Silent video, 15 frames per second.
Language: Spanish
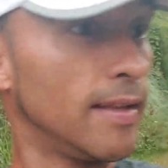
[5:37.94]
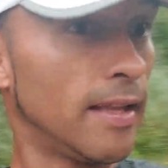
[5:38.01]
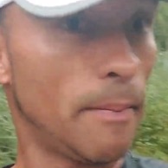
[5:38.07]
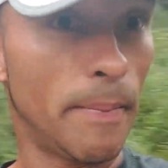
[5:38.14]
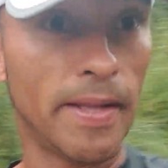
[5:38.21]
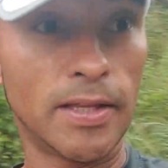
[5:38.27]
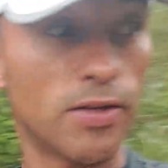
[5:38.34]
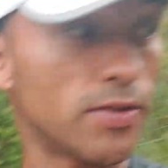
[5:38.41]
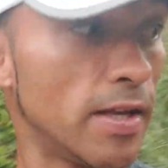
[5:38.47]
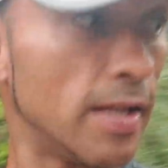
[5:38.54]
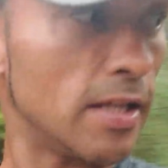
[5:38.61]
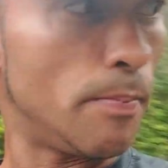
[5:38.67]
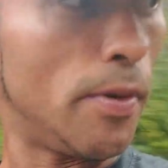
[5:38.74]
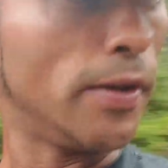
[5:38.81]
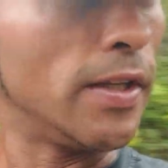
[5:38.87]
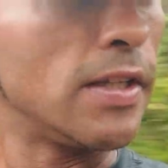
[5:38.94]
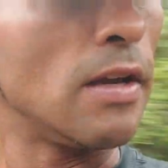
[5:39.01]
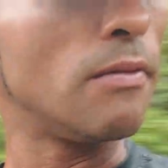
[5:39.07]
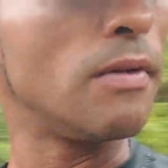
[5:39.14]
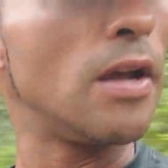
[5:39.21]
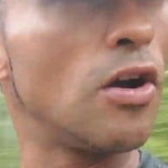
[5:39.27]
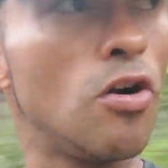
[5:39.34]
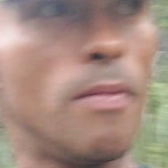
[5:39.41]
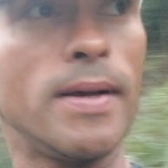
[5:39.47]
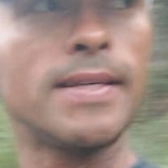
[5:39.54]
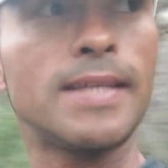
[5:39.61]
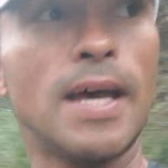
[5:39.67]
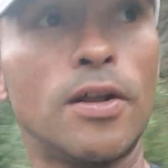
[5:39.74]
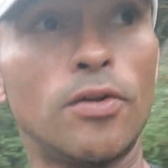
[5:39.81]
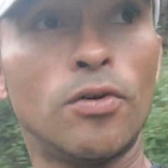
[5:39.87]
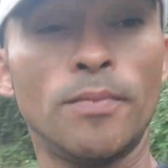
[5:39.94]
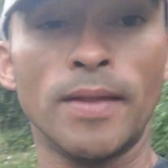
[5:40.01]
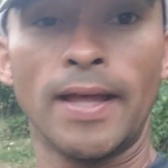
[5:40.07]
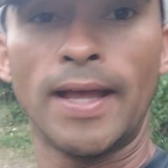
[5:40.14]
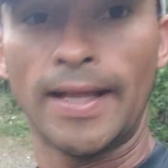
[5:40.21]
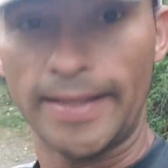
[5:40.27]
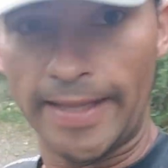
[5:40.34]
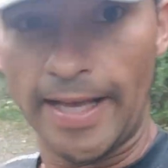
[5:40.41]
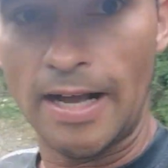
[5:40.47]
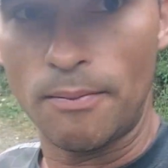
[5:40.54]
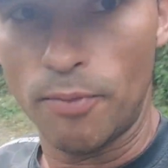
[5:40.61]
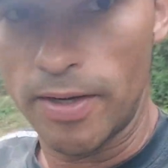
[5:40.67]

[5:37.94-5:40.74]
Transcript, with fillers: depende de ustedes. Pórtense bien, coman sano, tengan